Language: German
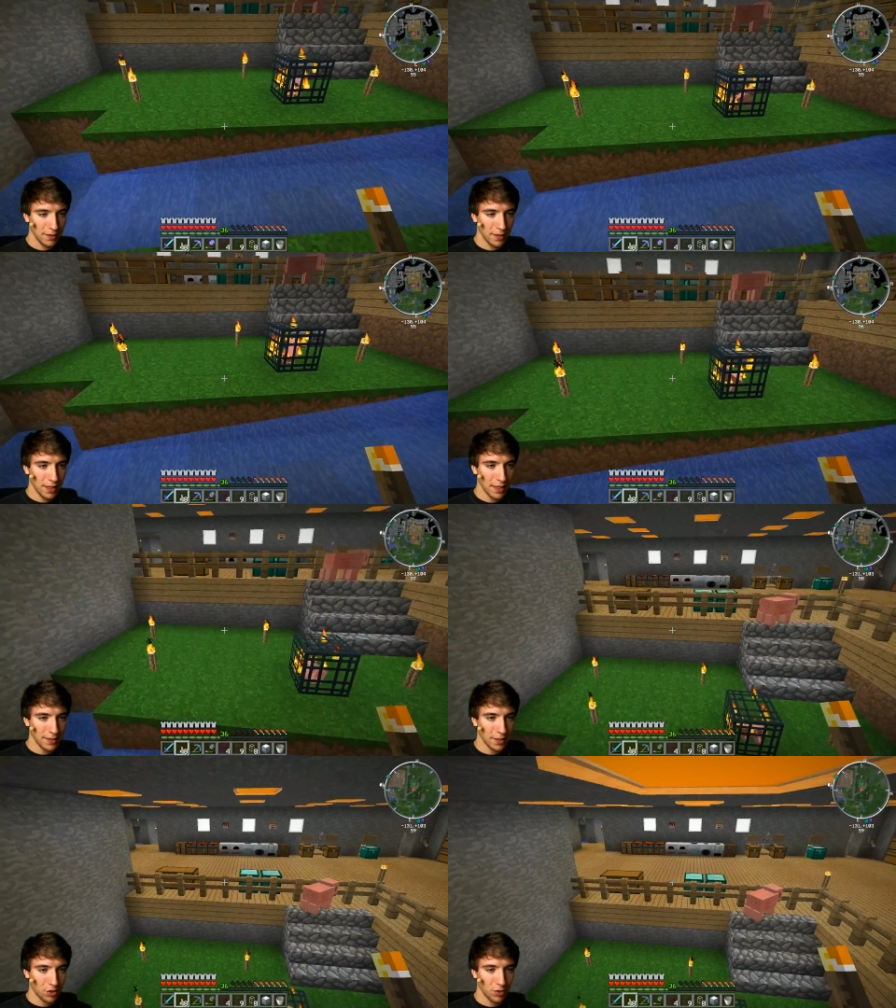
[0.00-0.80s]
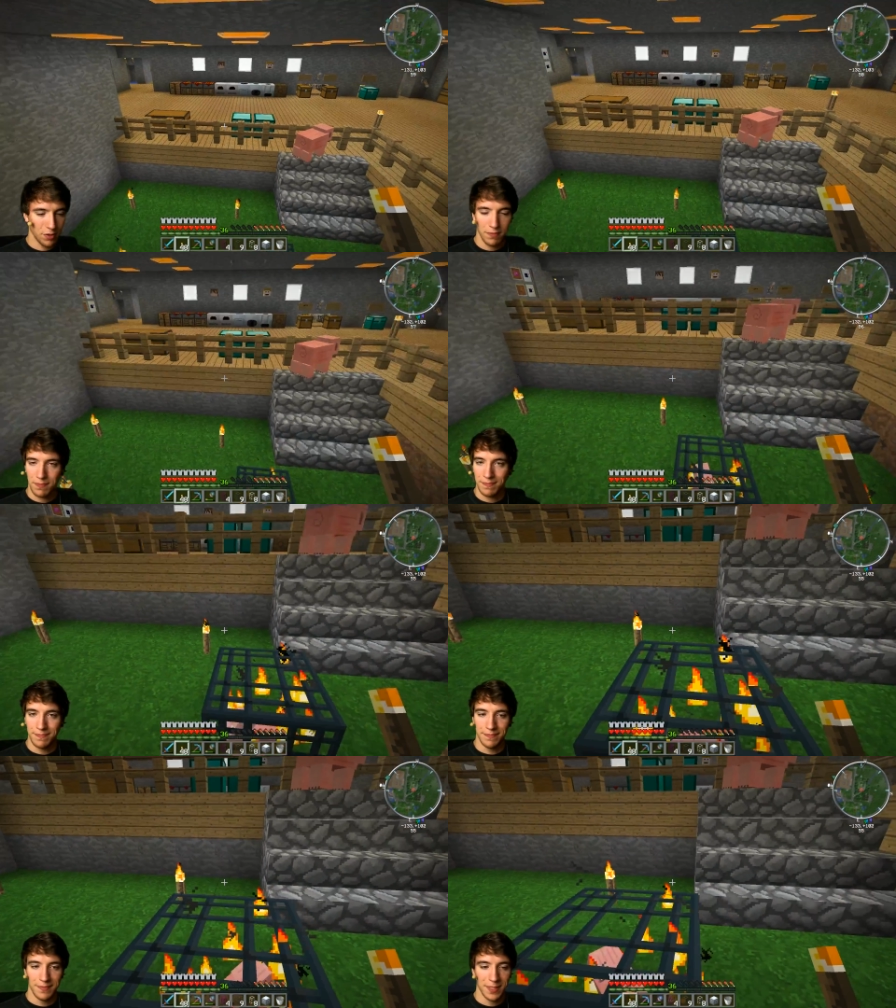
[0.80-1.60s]
Ah, ist das schön.
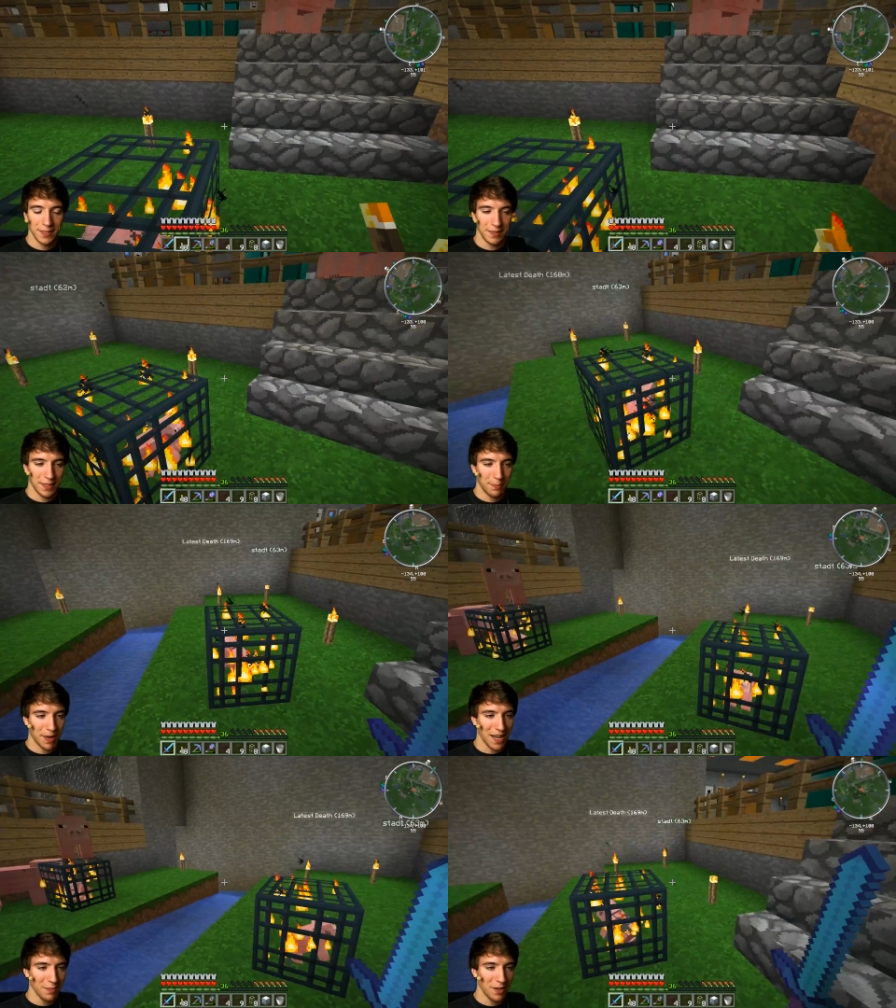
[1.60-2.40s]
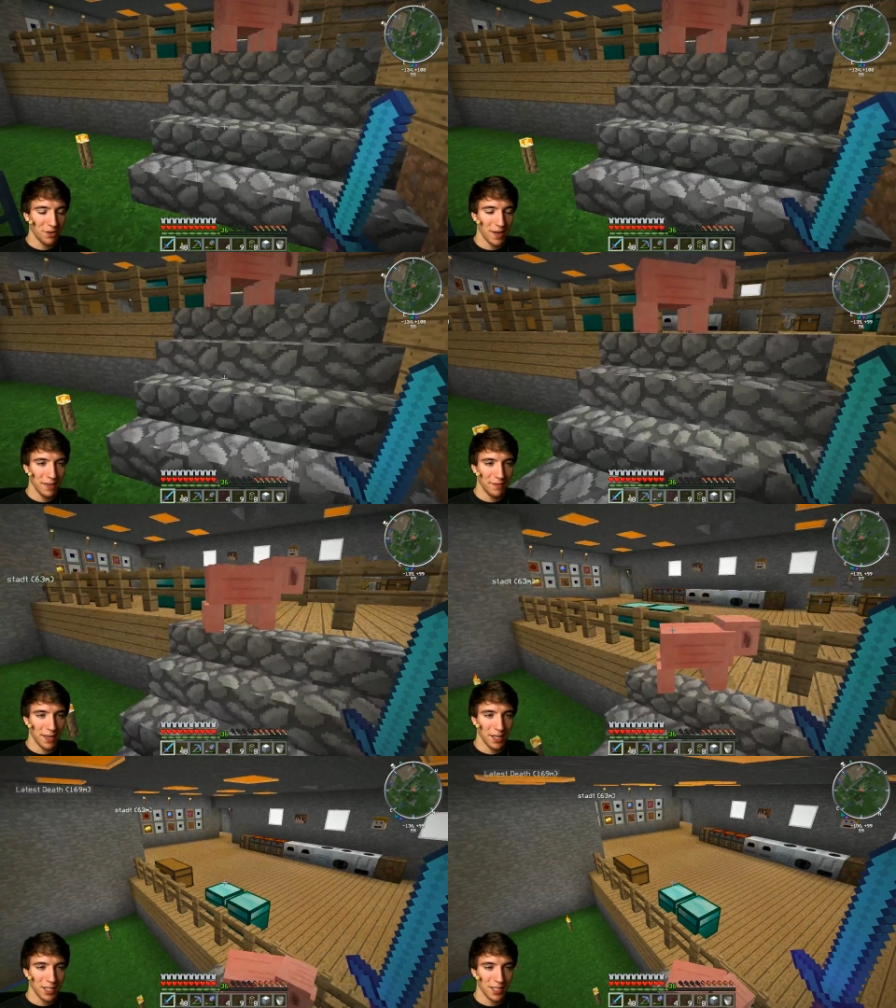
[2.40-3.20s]
Hm. Ich brate mein
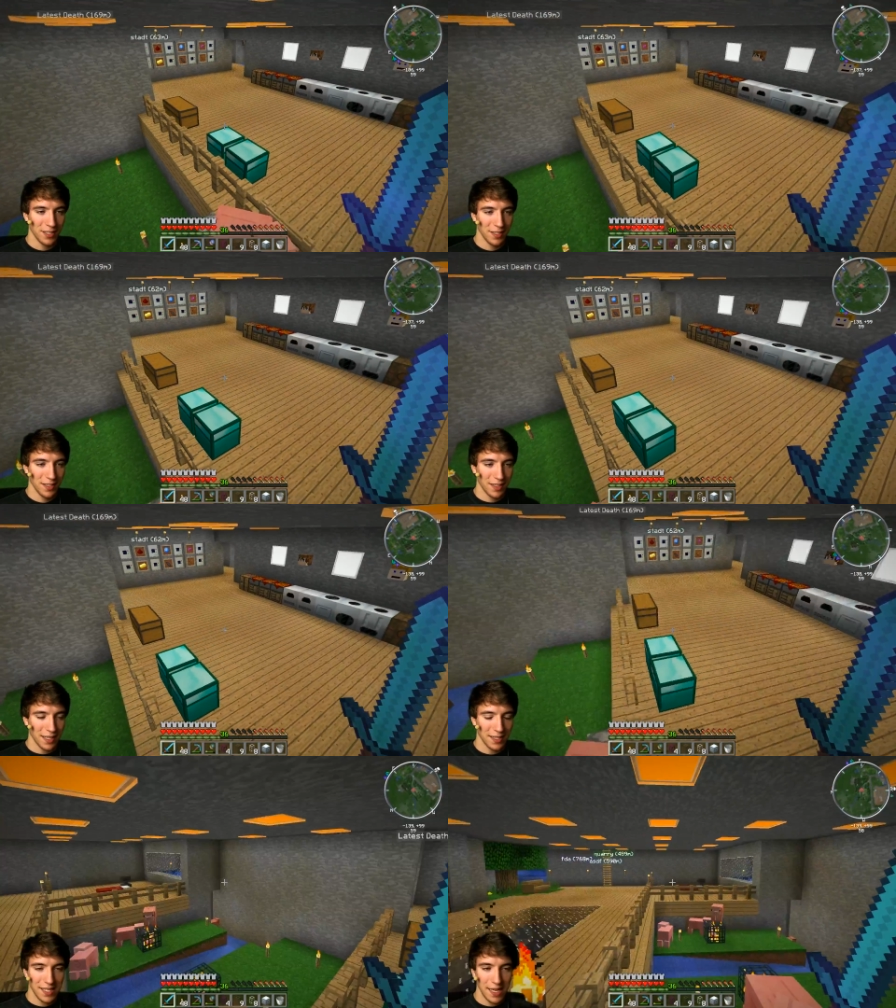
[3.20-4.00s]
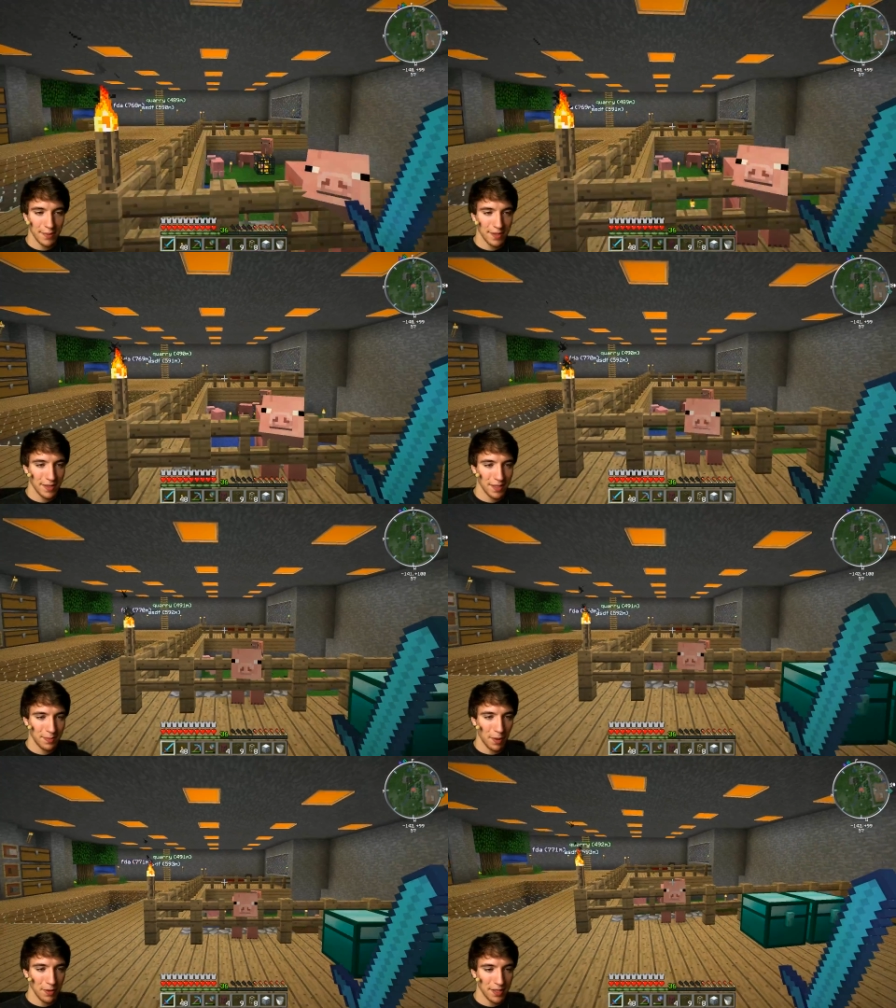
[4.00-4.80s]
Schweinefleisch. Ganz selbst. Ich
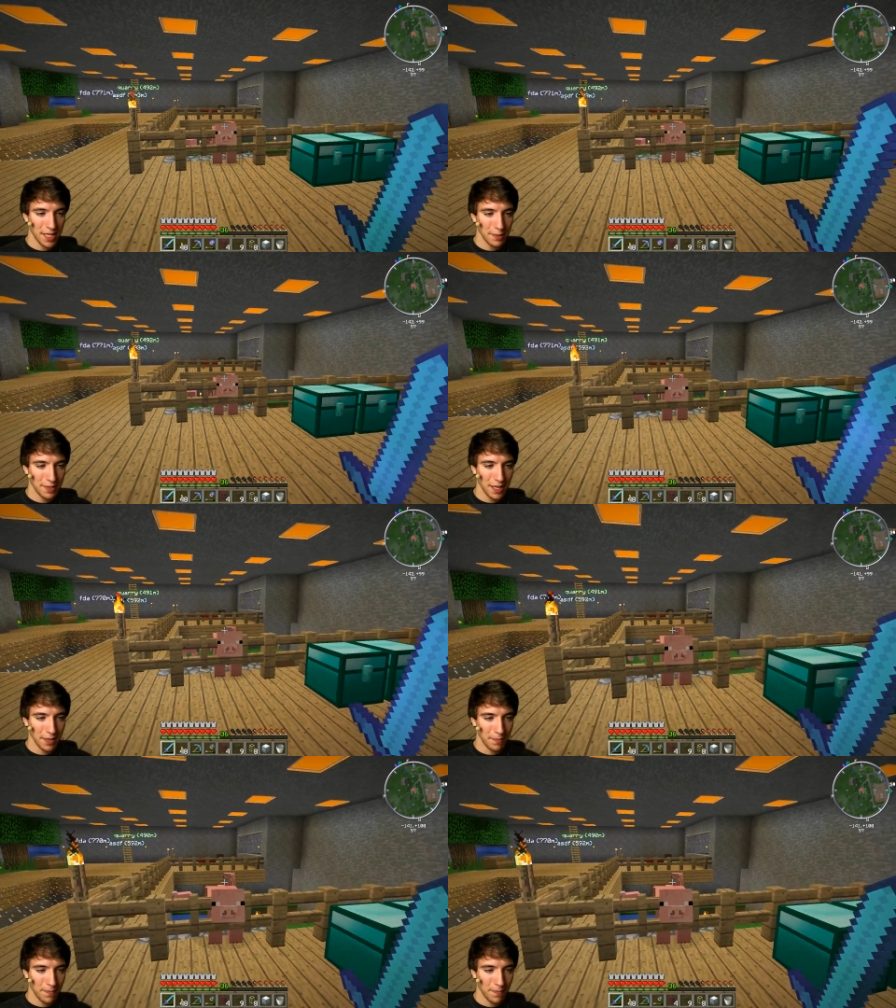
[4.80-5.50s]
baue es selbst an.